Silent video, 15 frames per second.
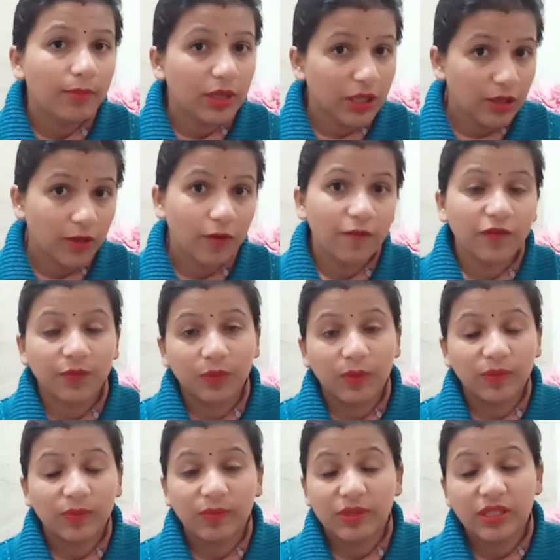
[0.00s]
बिलियन ऑफ
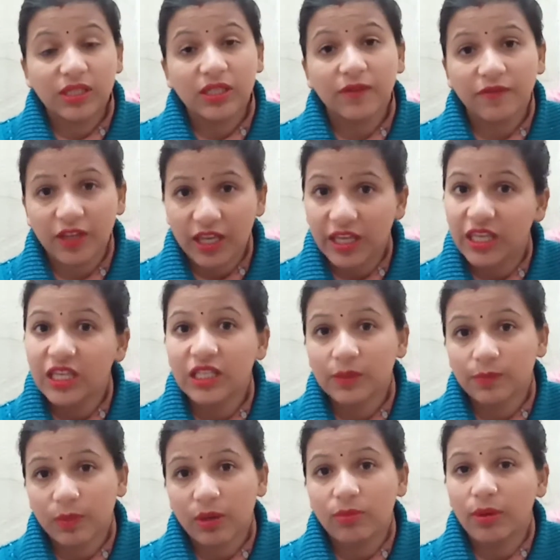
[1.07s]
स्पम्स में से सिर्फ एक ही
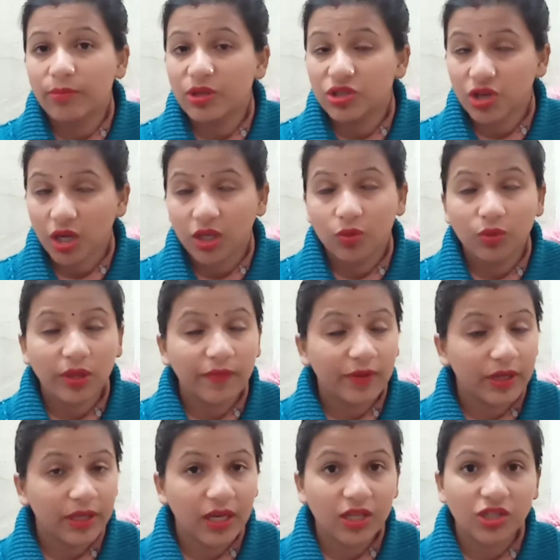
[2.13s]
स्पम हमें चाहिए होता है
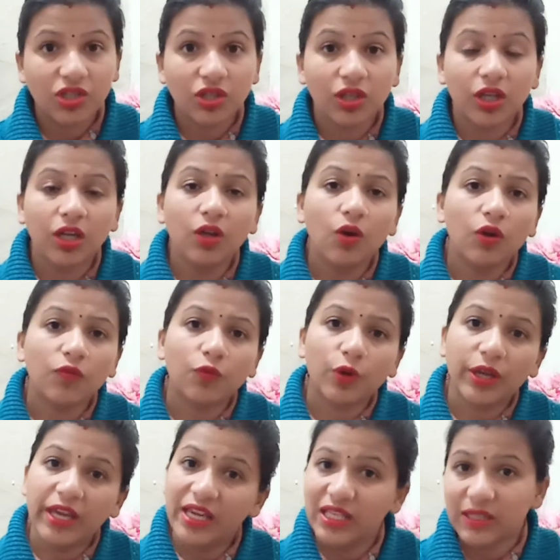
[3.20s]
फर्टिलाइजेशन के लिए और
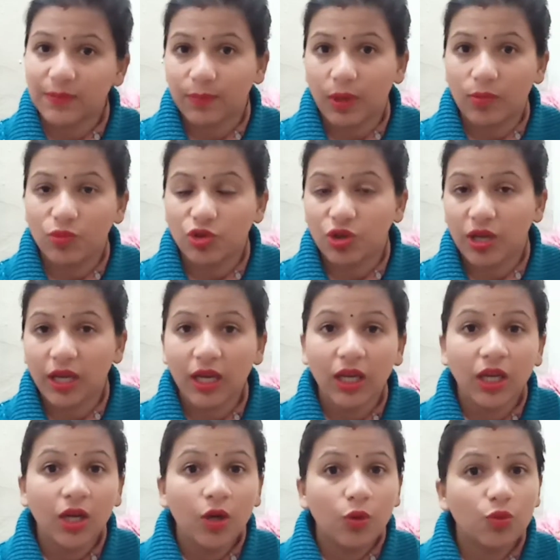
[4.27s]
वो एक स्पम जो है
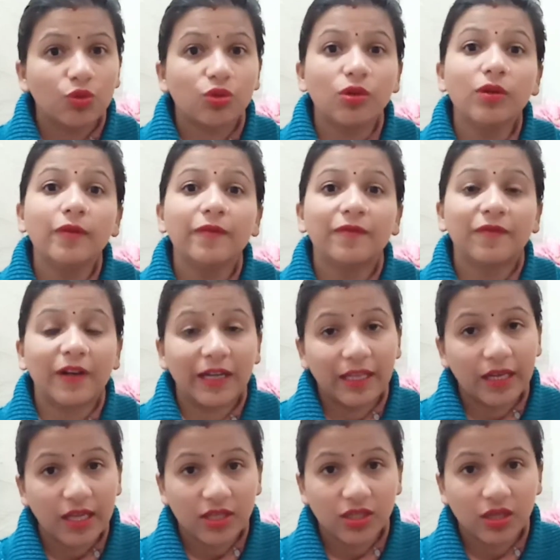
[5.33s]
उसको
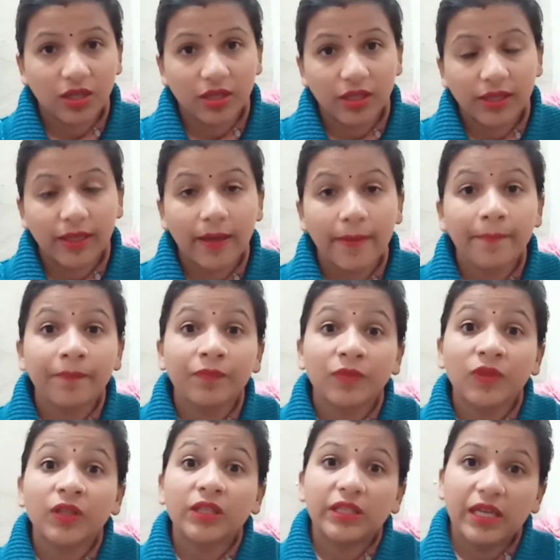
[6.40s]
फर्टिलाइज कर देता है
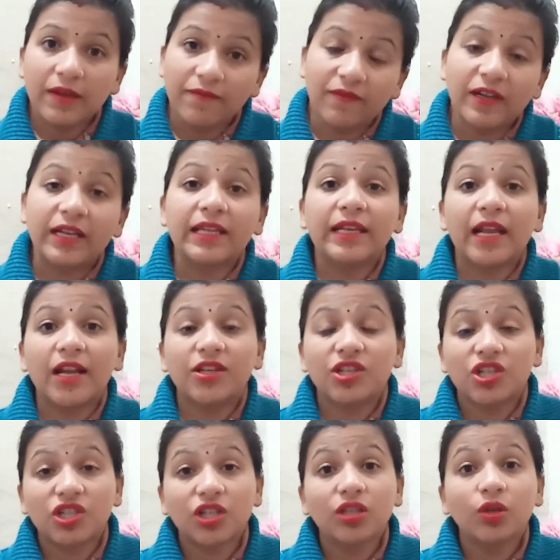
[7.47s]
ये
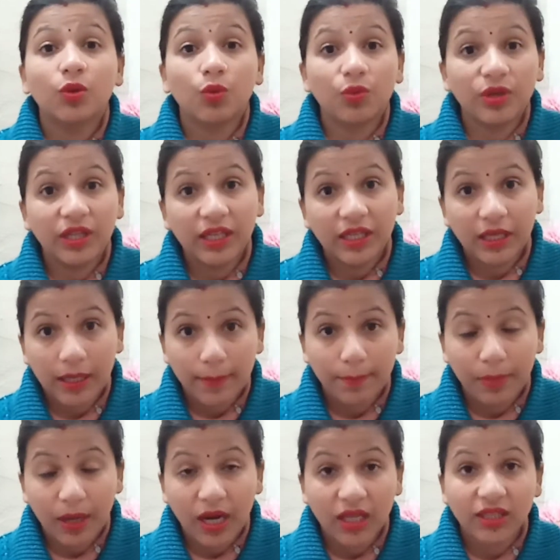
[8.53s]
फर्टिलाइजेशन होने के
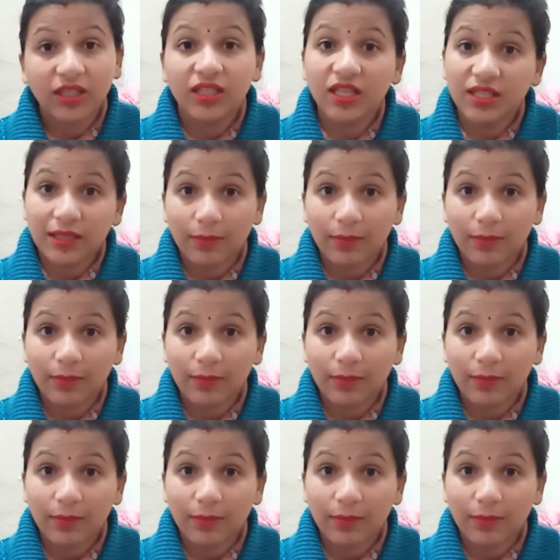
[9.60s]
बाद ये